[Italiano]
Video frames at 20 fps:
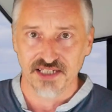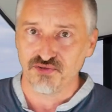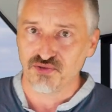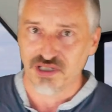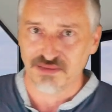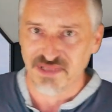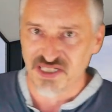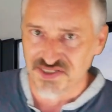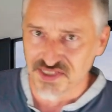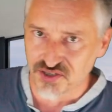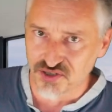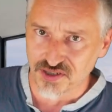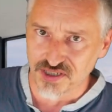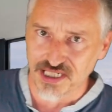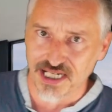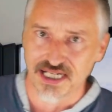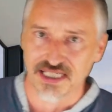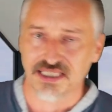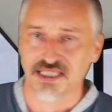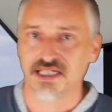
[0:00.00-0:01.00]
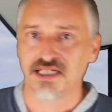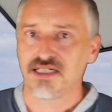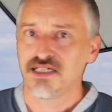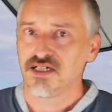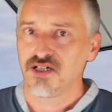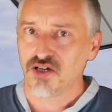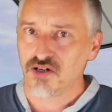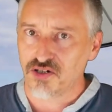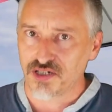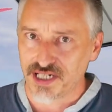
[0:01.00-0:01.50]
in una mezza giornata
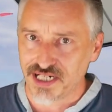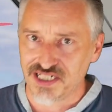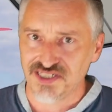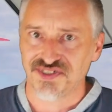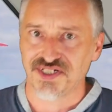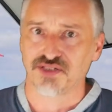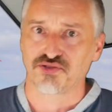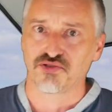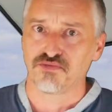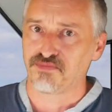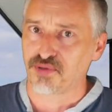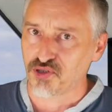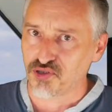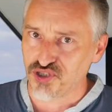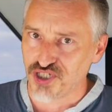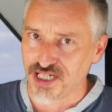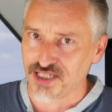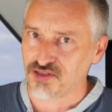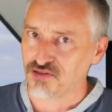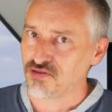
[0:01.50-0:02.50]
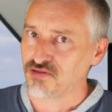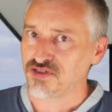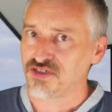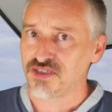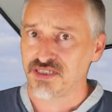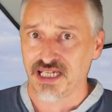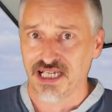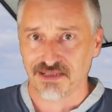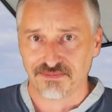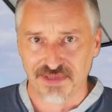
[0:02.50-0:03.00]
ho realizzato il progetto
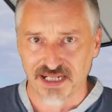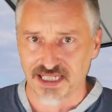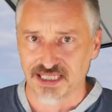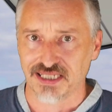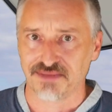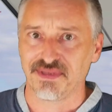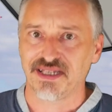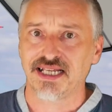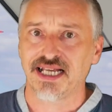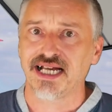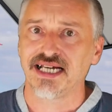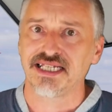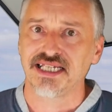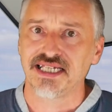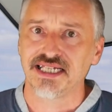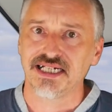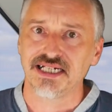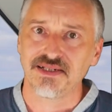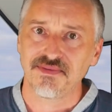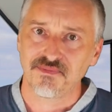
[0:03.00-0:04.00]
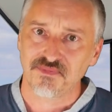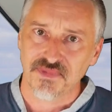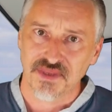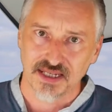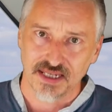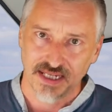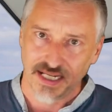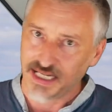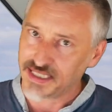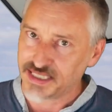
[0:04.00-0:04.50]
della parte meccanica
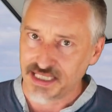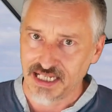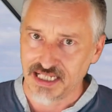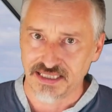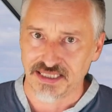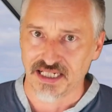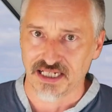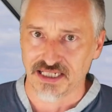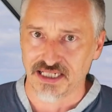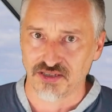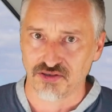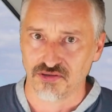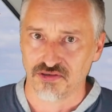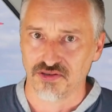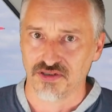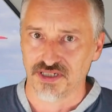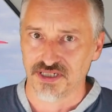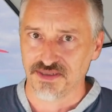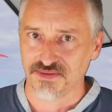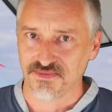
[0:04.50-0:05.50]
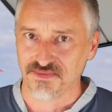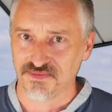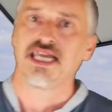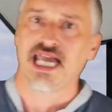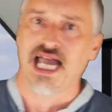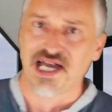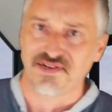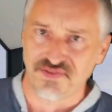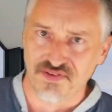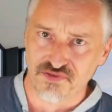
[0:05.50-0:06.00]
e dell'alternatore.
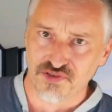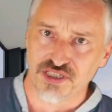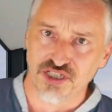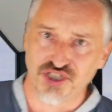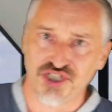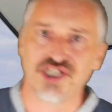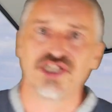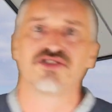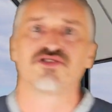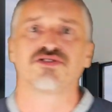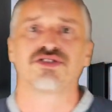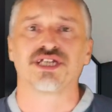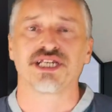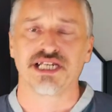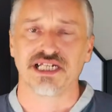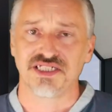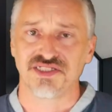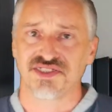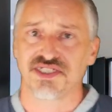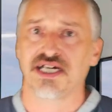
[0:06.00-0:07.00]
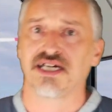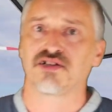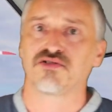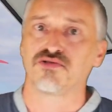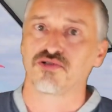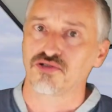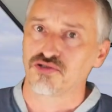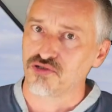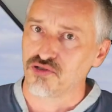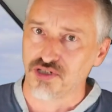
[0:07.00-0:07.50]
Avevo deciso di realizzare
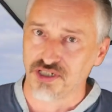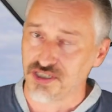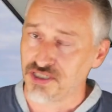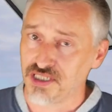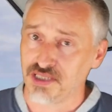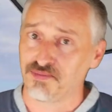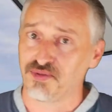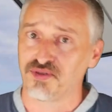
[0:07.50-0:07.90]
un rotore di